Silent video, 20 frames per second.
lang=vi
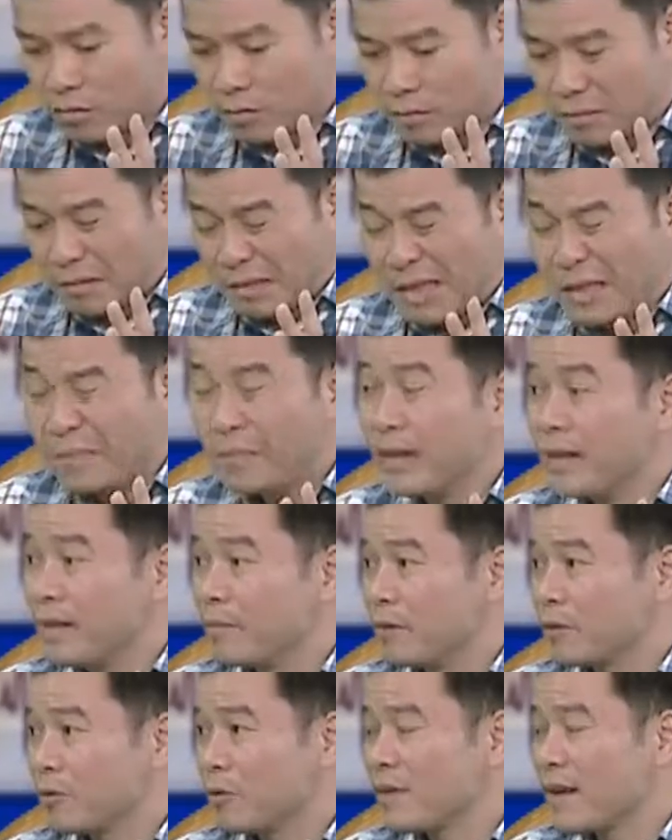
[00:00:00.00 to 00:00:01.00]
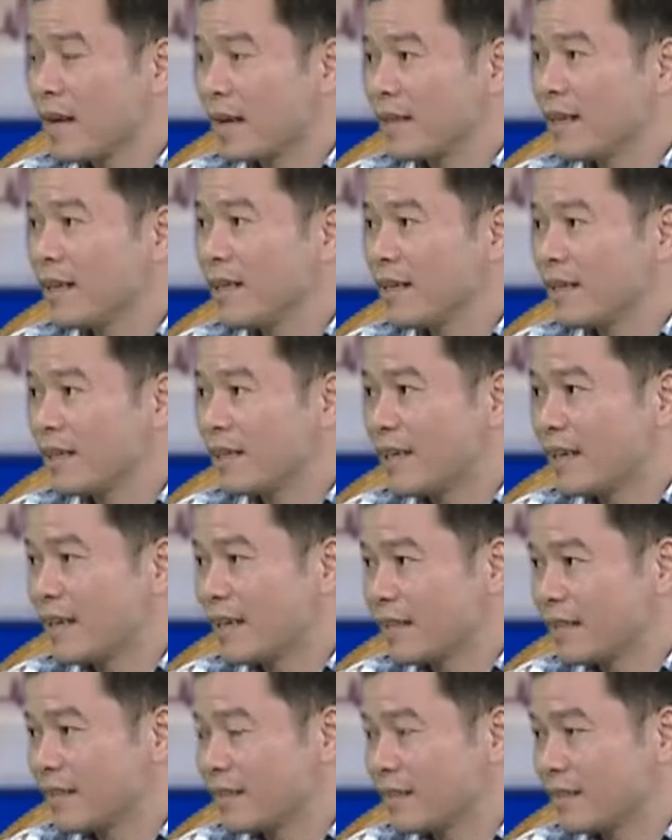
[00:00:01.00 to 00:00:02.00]
ly bì mà sốt nặng nhất ấy,
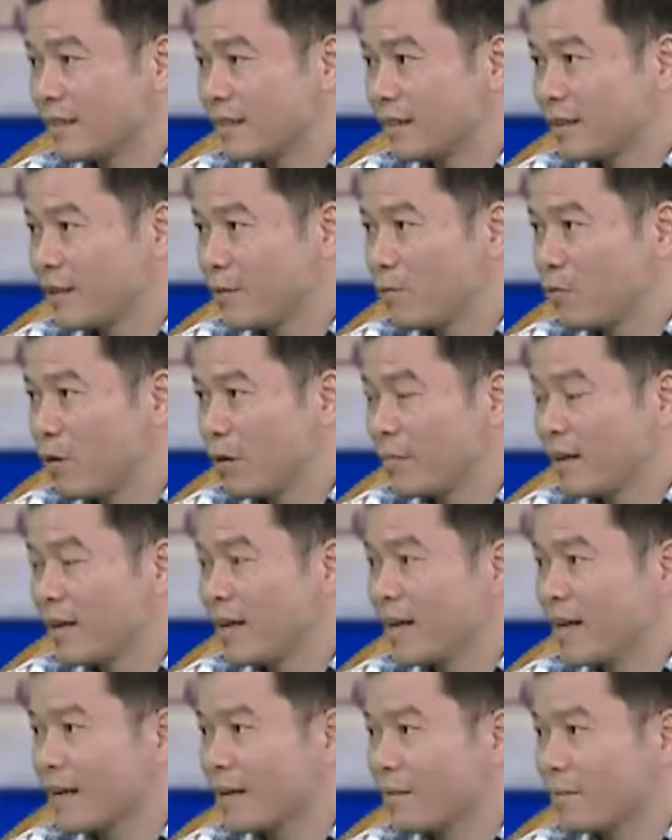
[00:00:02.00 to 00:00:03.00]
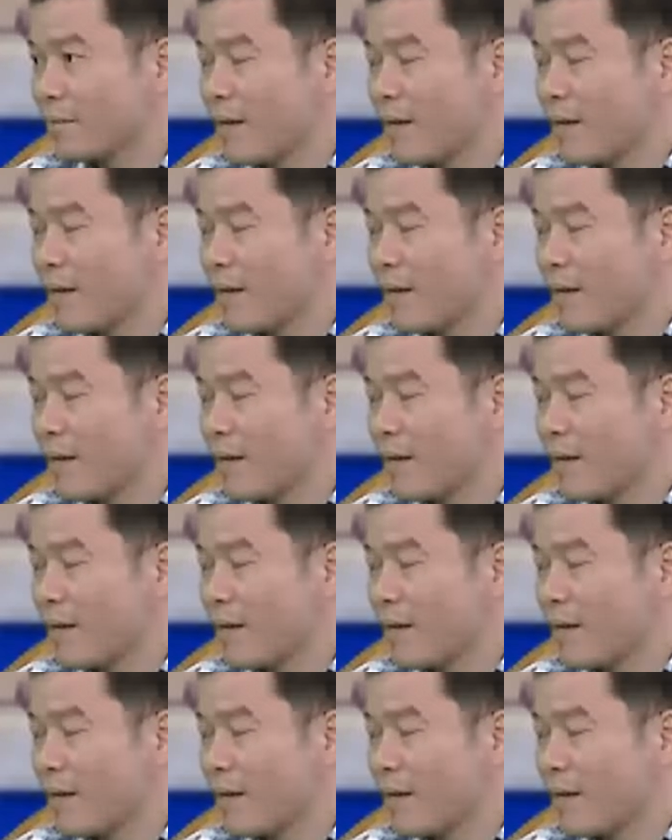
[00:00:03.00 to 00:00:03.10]
là trong khoảng mấy ngày